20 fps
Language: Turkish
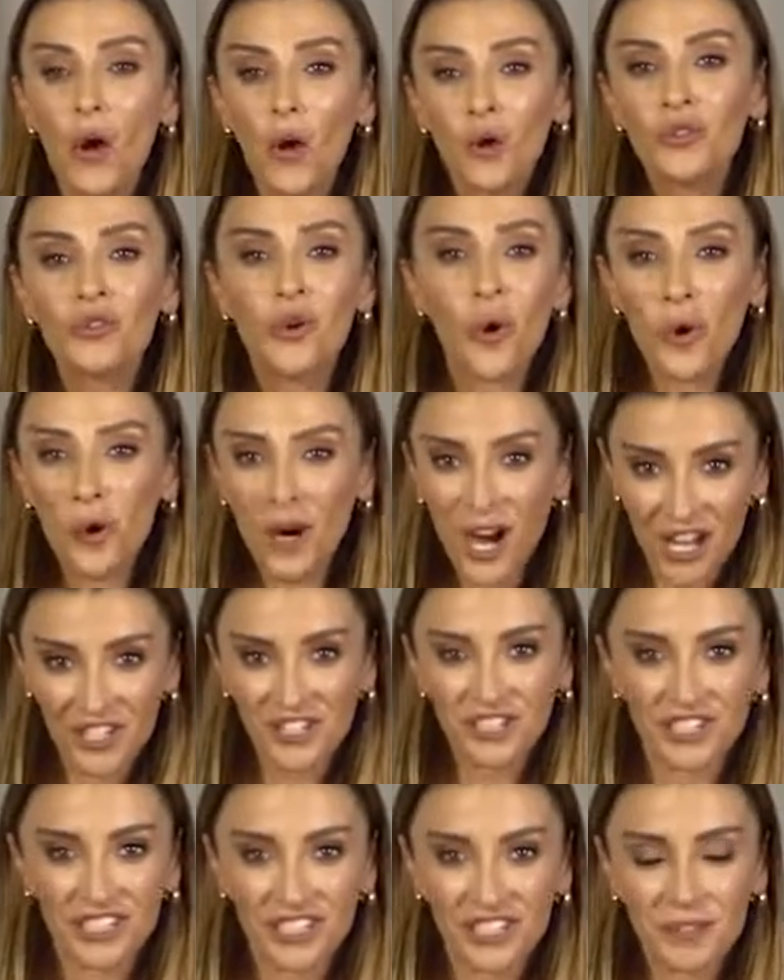o çok
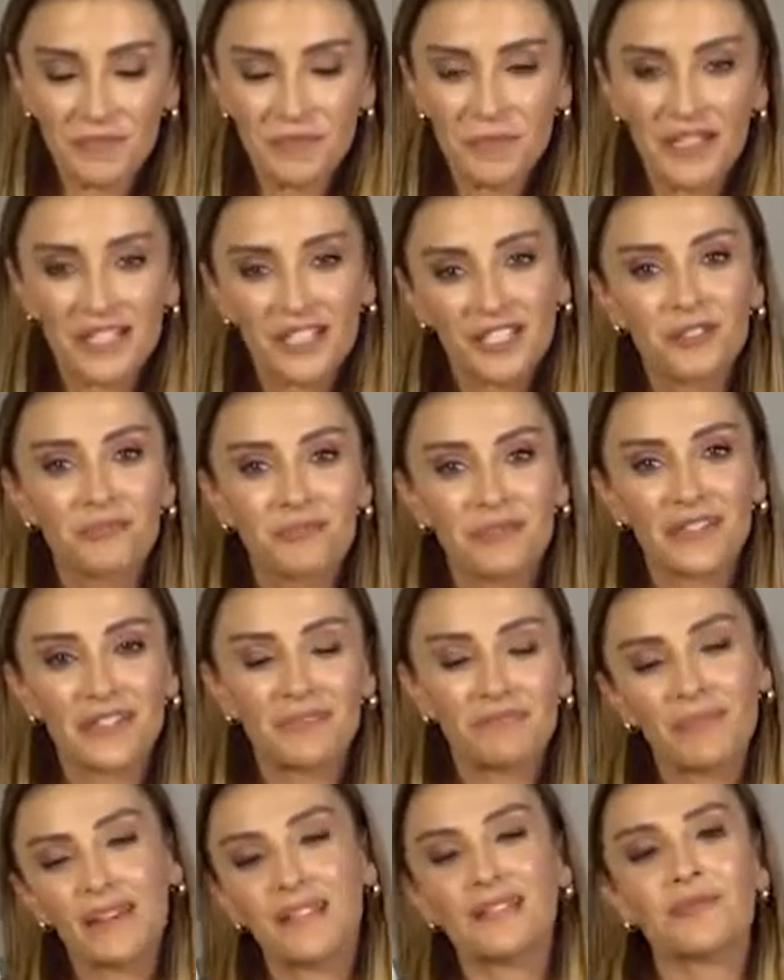kaşlarım
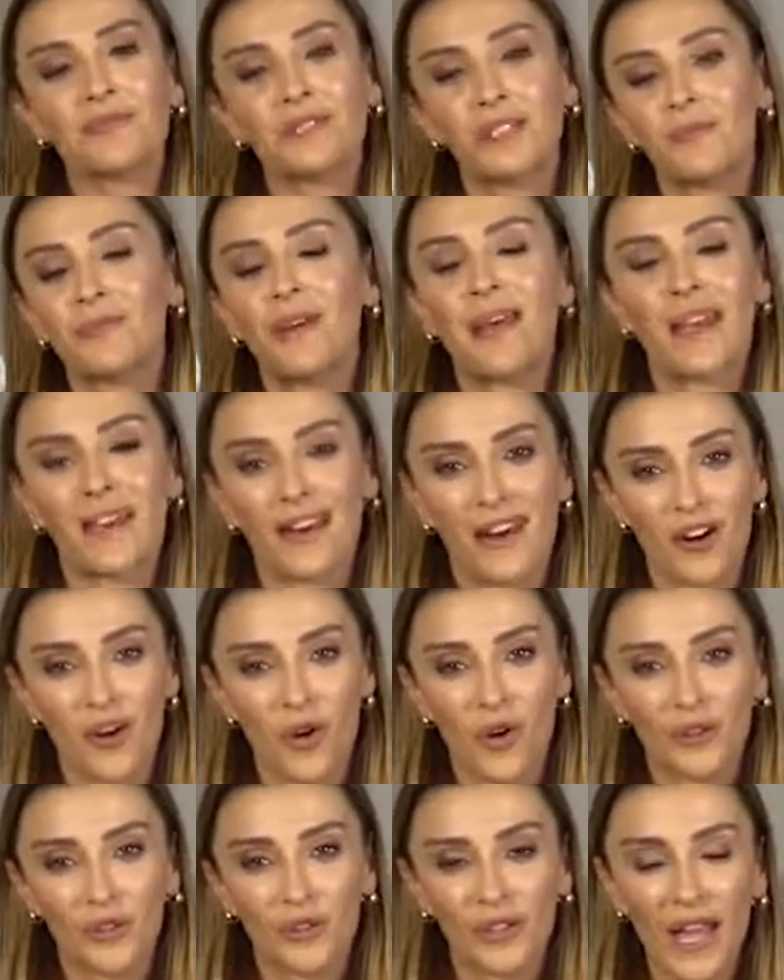şimdi benim işime yarar
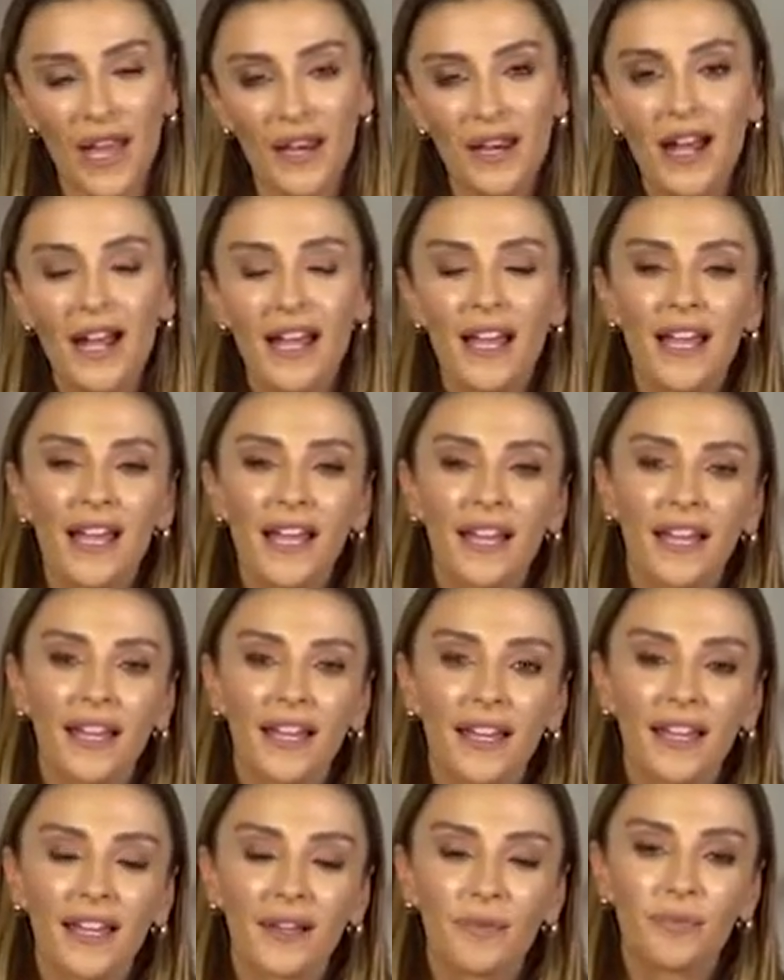oldular.
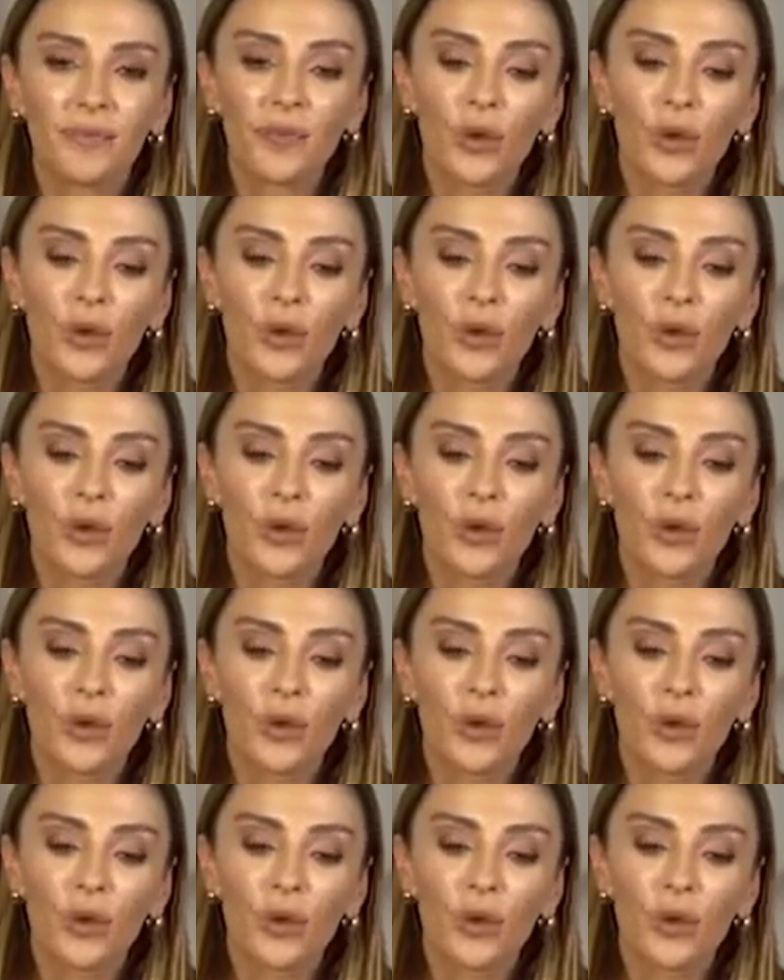Ee,